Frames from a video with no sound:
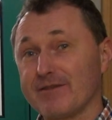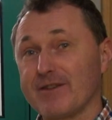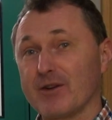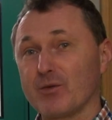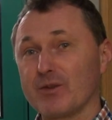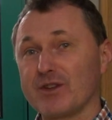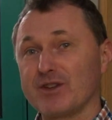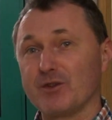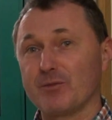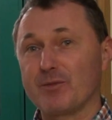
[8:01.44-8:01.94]

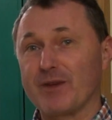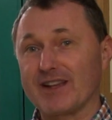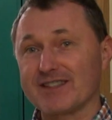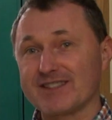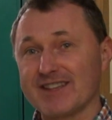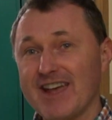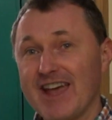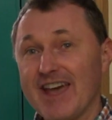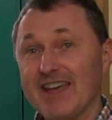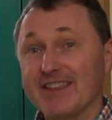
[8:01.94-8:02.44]
warunki do
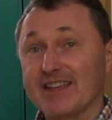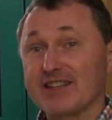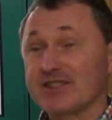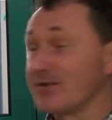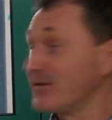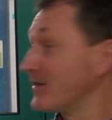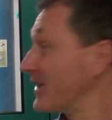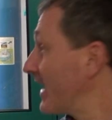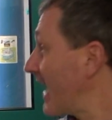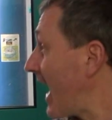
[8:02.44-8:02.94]
pracy.
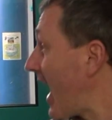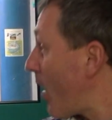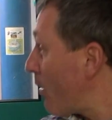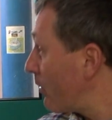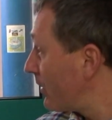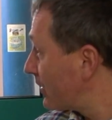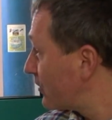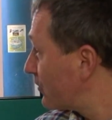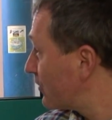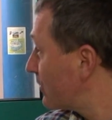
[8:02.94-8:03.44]
Także w tej
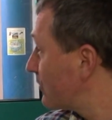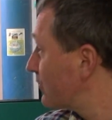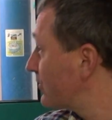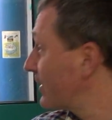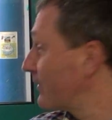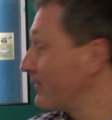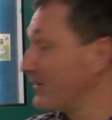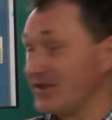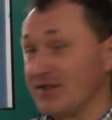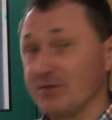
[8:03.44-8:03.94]
auli, którą
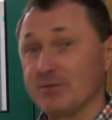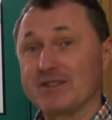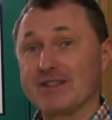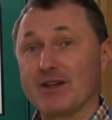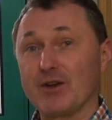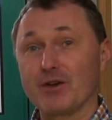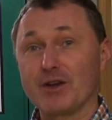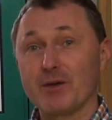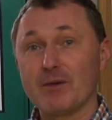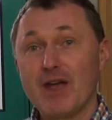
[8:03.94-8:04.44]
tutaj widzimy
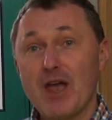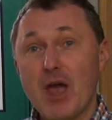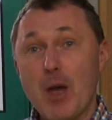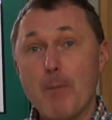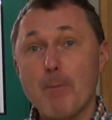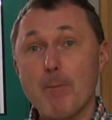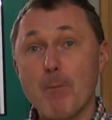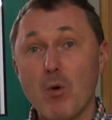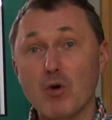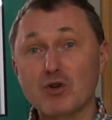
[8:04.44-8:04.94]
za rogiem,
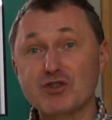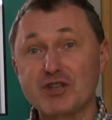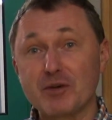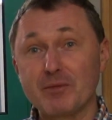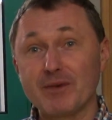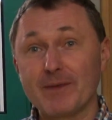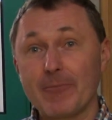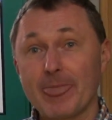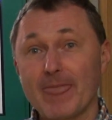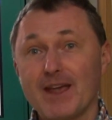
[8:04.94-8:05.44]

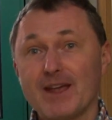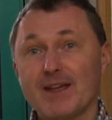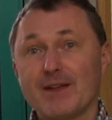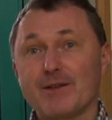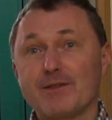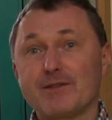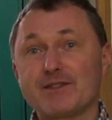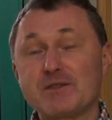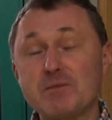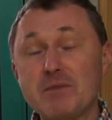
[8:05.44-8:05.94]
możemy
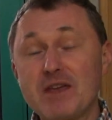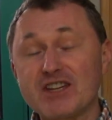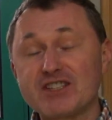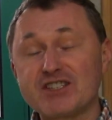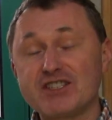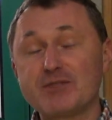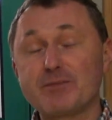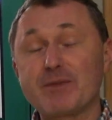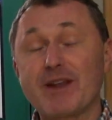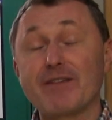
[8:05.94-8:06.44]

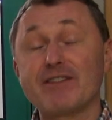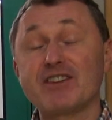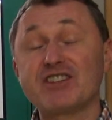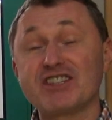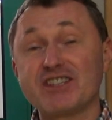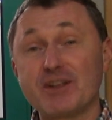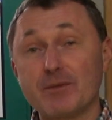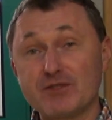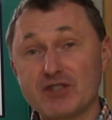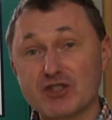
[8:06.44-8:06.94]
zmieścić prawie
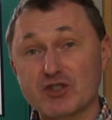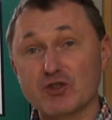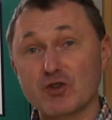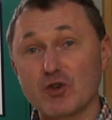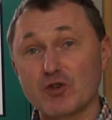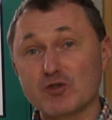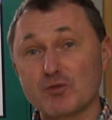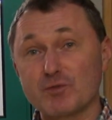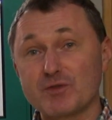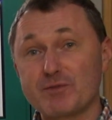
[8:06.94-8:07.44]
70
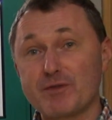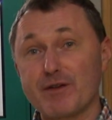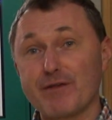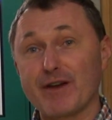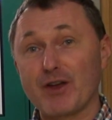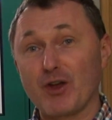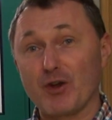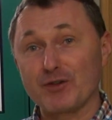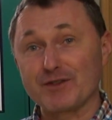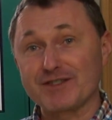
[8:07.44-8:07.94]
osób
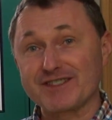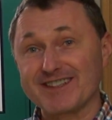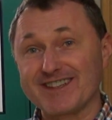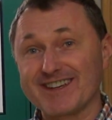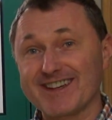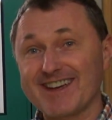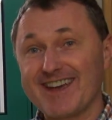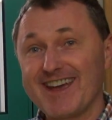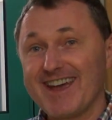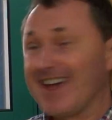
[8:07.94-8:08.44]

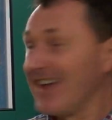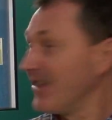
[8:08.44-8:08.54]
śpiewających.